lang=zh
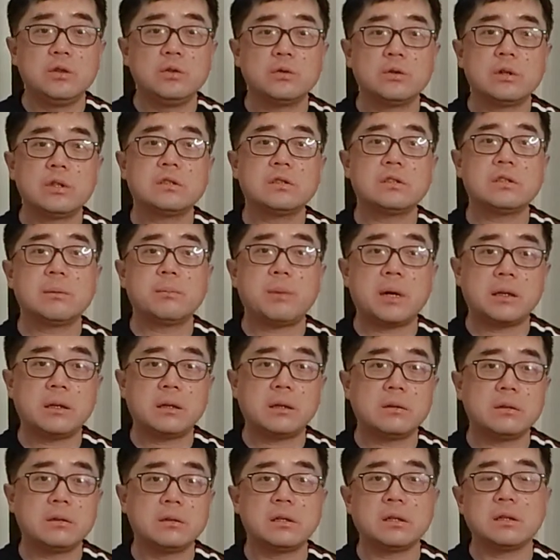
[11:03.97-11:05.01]
就算是在半
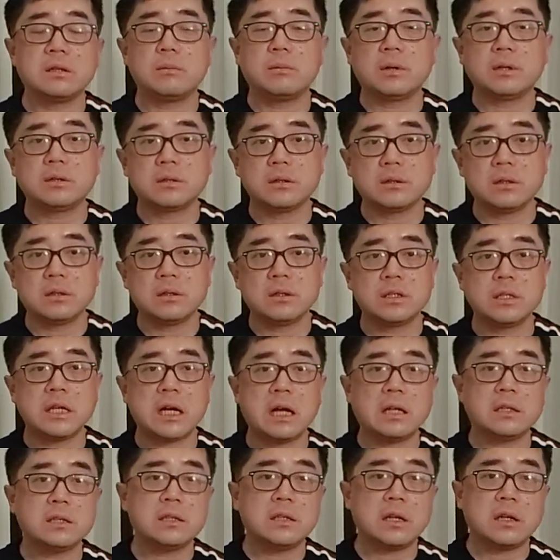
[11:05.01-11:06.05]
导体上，你把锗和
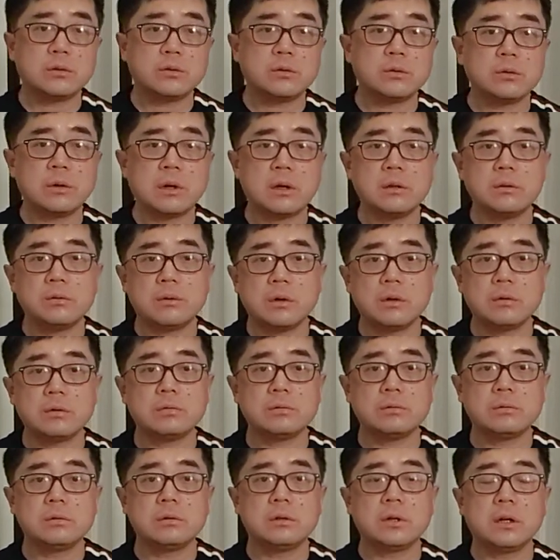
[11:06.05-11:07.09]
镓这两种元元
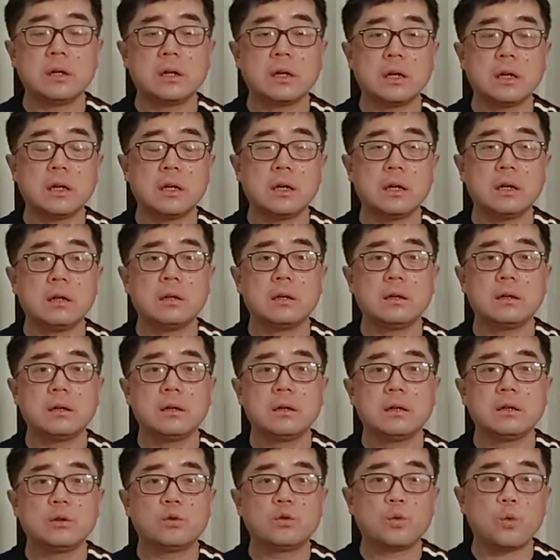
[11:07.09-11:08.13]
素呃给
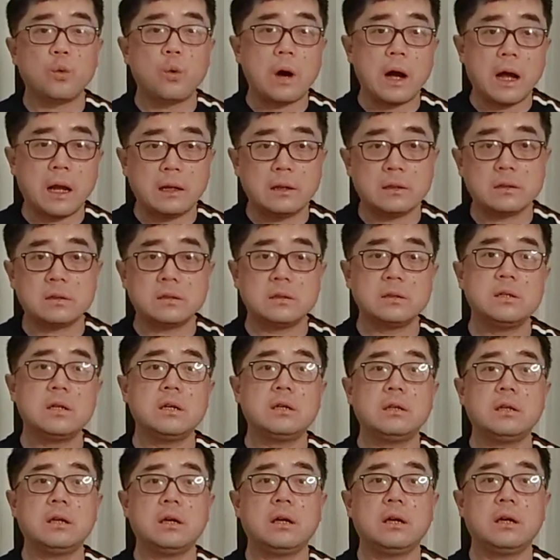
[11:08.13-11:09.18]
短时
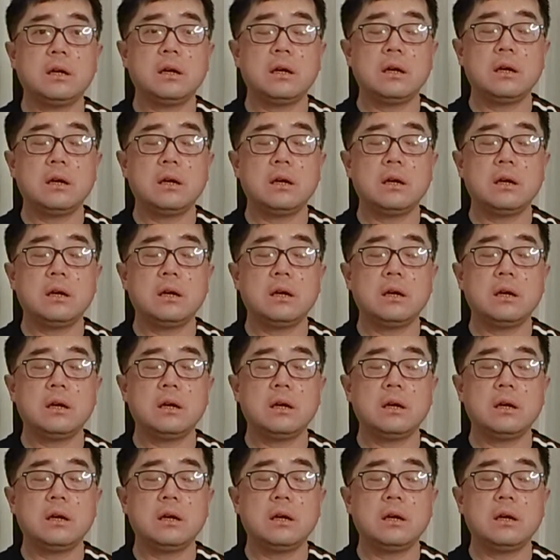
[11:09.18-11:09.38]
间内